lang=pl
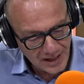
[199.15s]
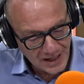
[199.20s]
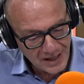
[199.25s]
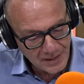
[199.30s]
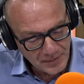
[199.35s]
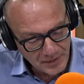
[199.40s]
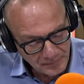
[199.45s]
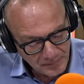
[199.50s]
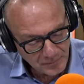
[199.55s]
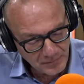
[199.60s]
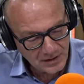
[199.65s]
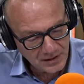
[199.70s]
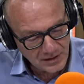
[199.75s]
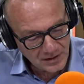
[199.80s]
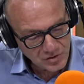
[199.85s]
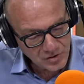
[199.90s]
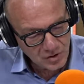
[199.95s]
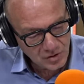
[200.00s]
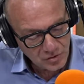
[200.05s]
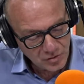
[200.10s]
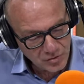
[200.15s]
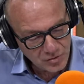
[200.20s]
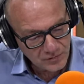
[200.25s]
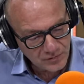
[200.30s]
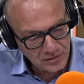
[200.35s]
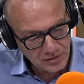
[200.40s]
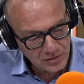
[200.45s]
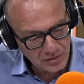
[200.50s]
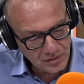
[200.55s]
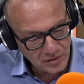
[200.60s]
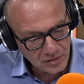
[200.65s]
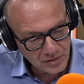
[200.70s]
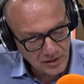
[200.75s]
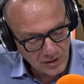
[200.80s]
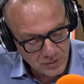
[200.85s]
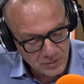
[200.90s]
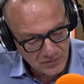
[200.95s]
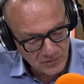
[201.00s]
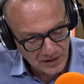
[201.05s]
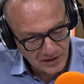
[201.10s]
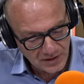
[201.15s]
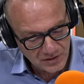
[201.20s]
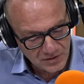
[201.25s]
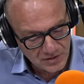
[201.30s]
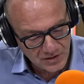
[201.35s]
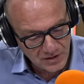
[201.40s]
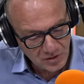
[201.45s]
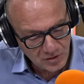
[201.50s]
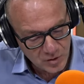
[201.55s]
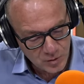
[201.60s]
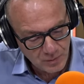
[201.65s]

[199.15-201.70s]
ale pan pamięta, że ktoś do wtedy do Jarosława Kaczyńskiego